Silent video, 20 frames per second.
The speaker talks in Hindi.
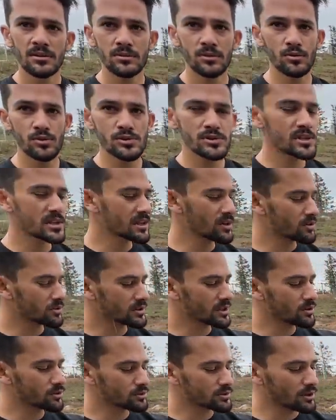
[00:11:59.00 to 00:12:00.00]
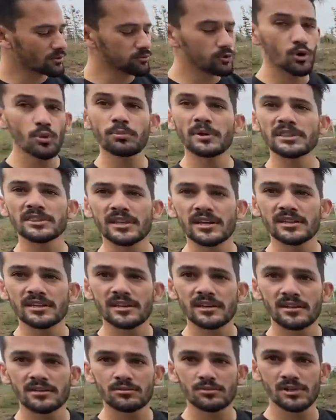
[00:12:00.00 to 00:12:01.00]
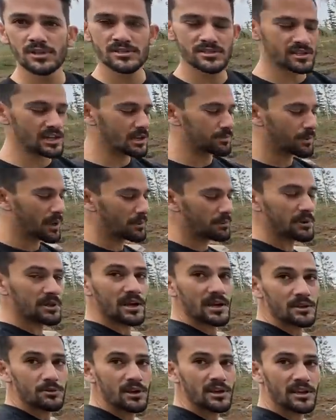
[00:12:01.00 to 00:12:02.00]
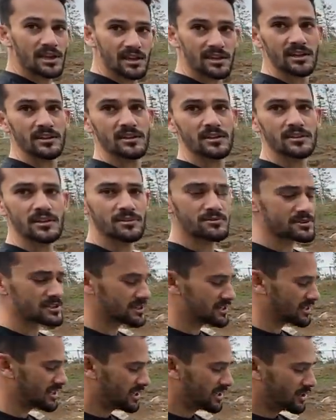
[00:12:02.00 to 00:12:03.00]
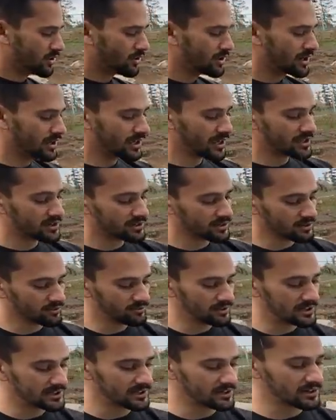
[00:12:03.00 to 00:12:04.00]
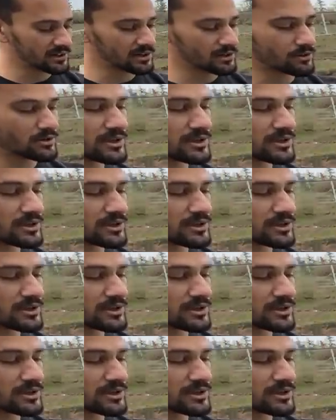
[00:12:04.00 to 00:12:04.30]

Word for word: तो उससे क्या होता है उतना फ्लो बनता नहीं है तो ये स्टील पाइप लगाई हुई है एन की तरफ से ये और ये एन का फिल्टर लगा हुआ